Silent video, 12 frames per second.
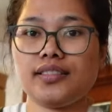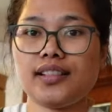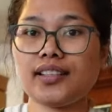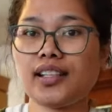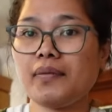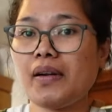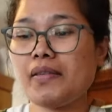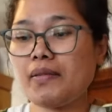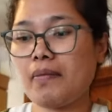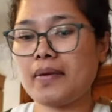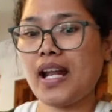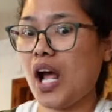Dari tadi malam
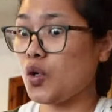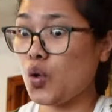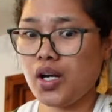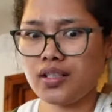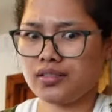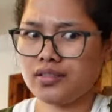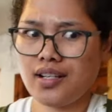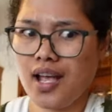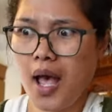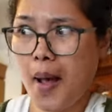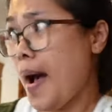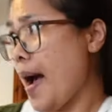dia bilang gini, aduh
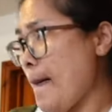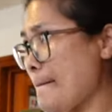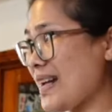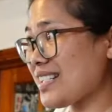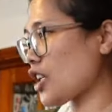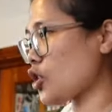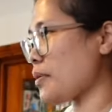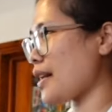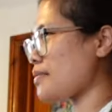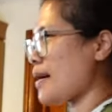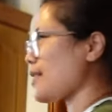masak itu beras,